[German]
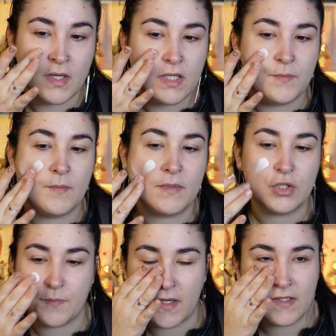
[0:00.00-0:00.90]
Ich bin mal
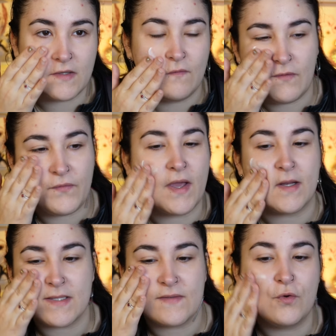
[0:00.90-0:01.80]
gespannt, inwiefern
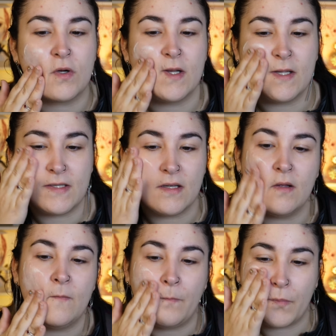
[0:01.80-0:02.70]
es wirklich
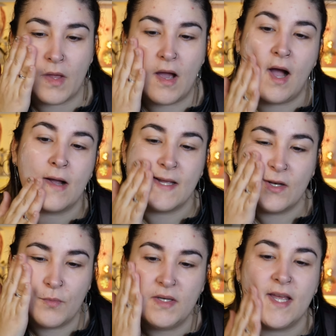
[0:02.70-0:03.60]
arg
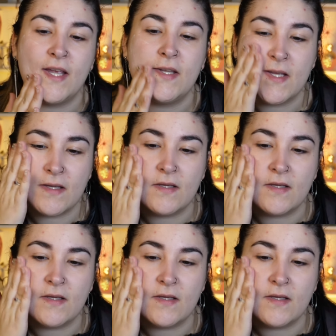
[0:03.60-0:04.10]
illuminating